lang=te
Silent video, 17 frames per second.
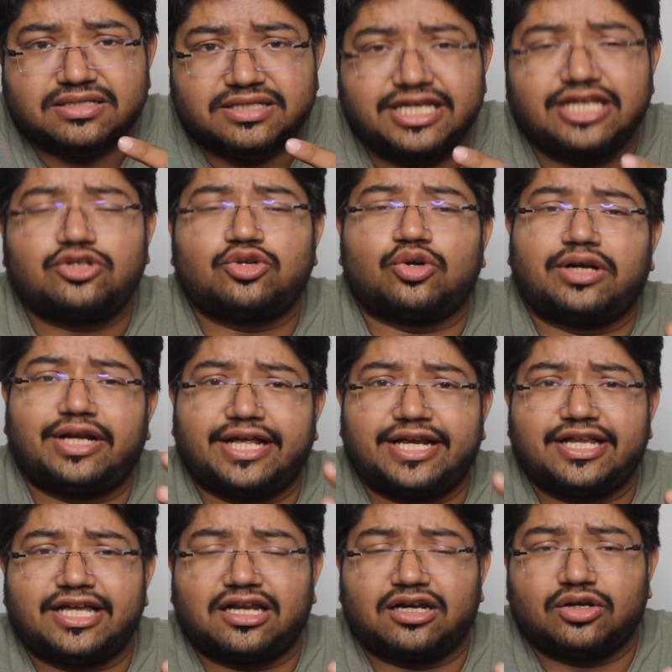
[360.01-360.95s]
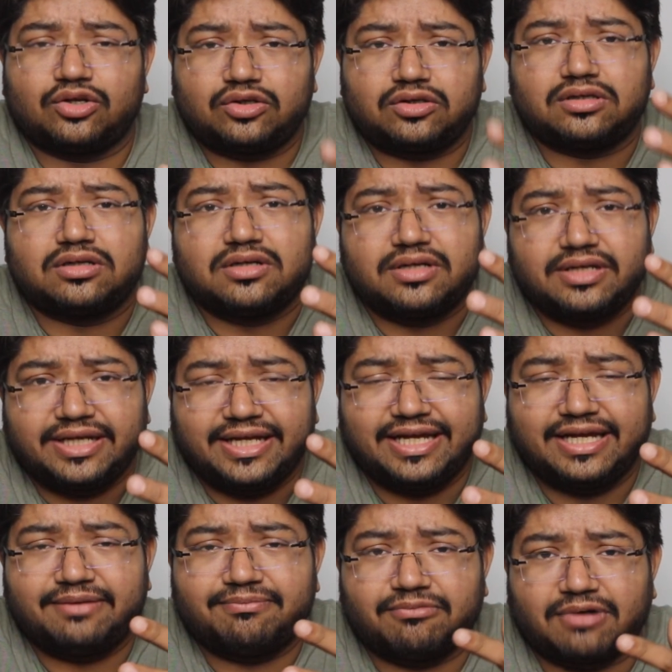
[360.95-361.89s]
సీషోర్ ఏరియాల్లో
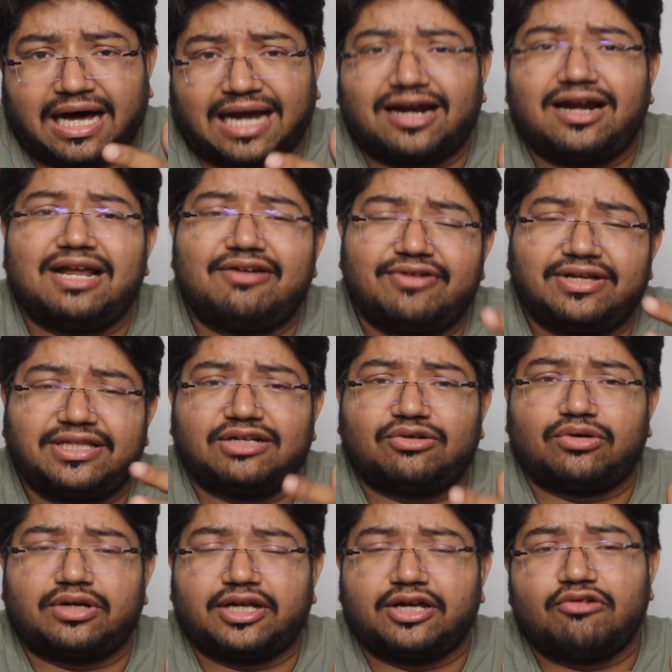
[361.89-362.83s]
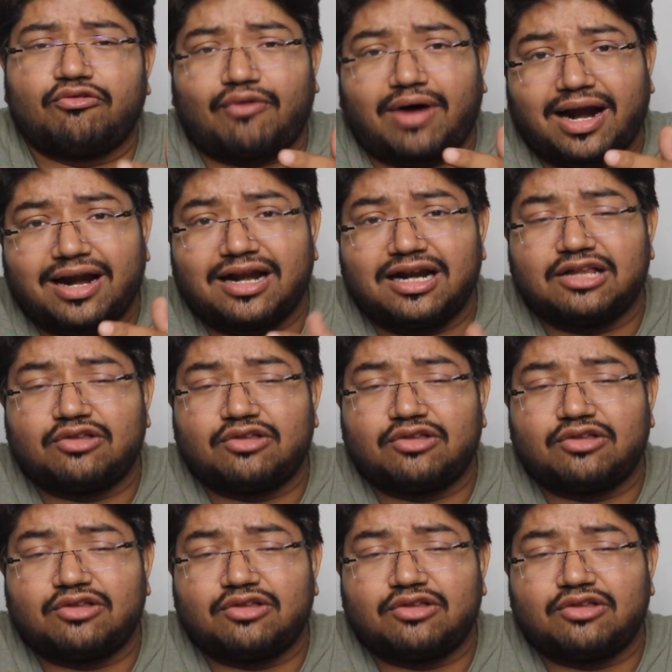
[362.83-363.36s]
ఈ అలలు ఏవైతే ఉంటాయో వాటిల